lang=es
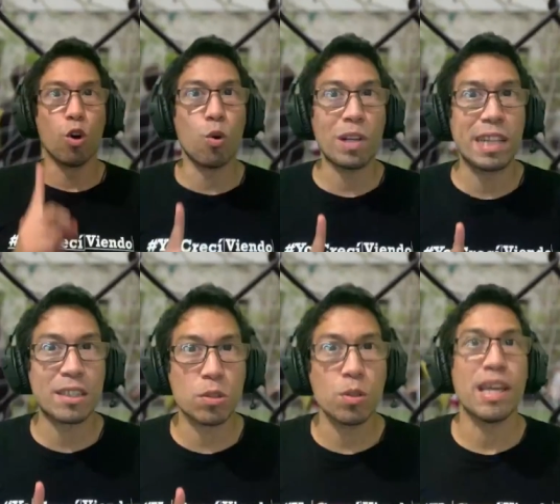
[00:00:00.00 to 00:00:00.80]
ojo al
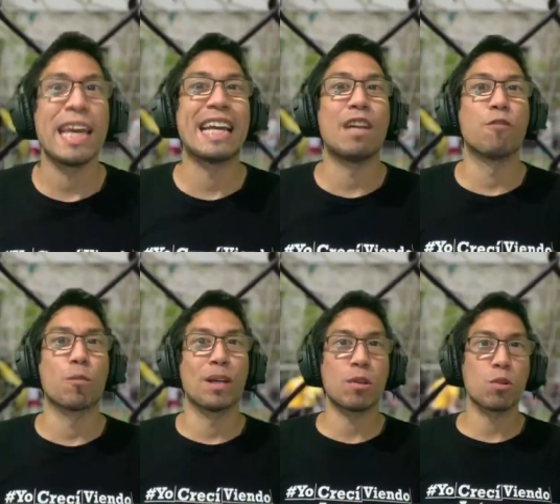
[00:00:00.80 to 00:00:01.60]
dato, en el
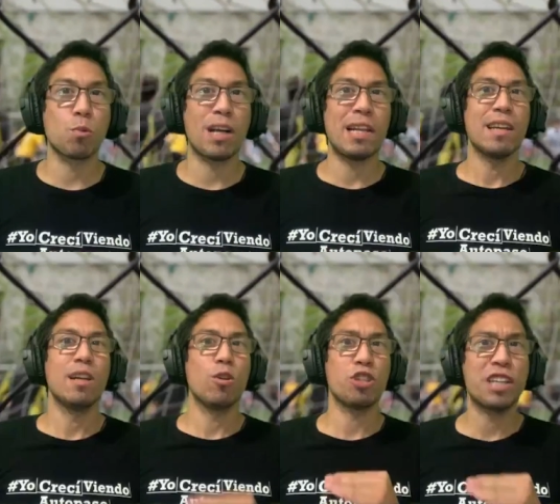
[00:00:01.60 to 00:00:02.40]
formato actual,
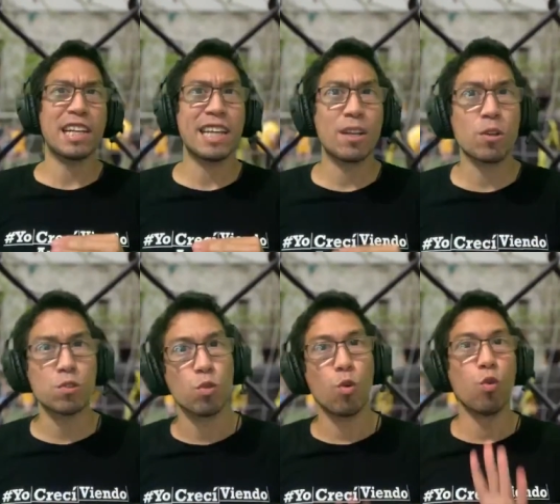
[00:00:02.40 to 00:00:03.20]
los chiclayanos
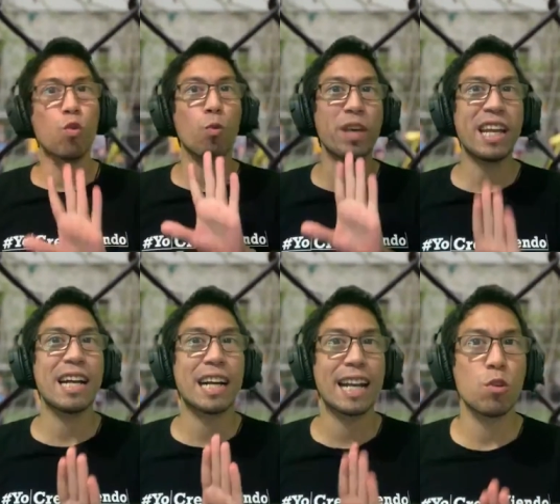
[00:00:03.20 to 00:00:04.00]

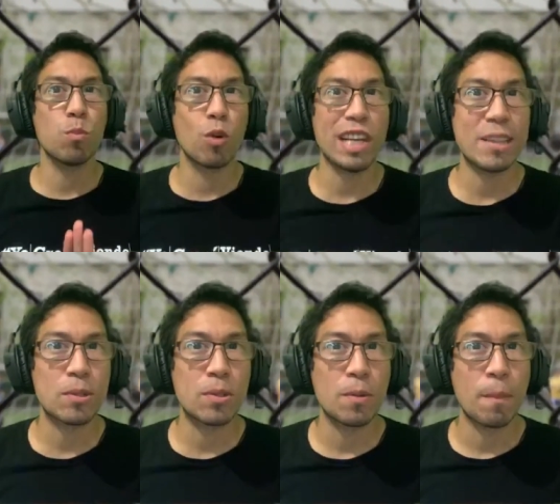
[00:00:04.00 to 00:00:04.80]
hubieran ganado un
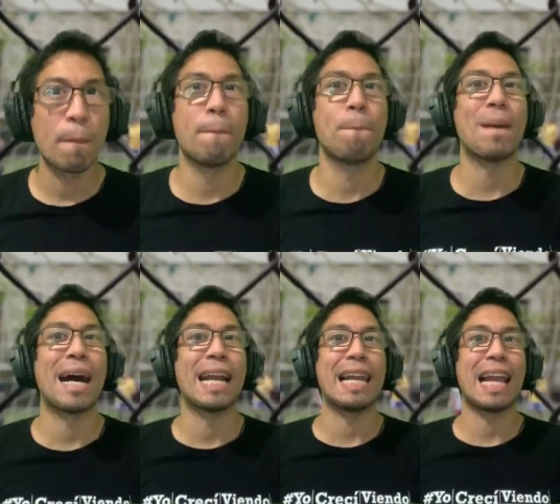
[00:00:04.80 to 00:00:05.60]
boleto
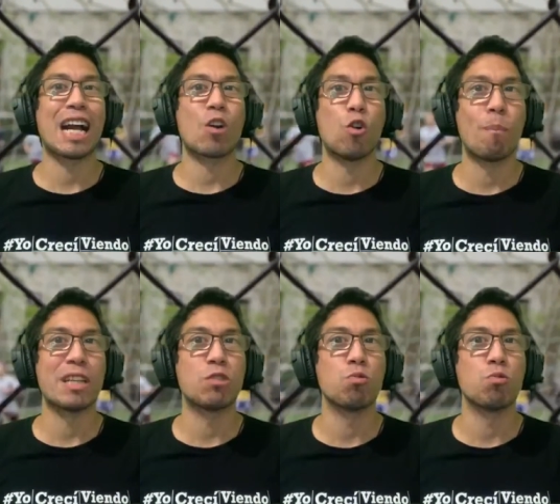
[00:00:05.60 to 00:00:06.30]
para la Copa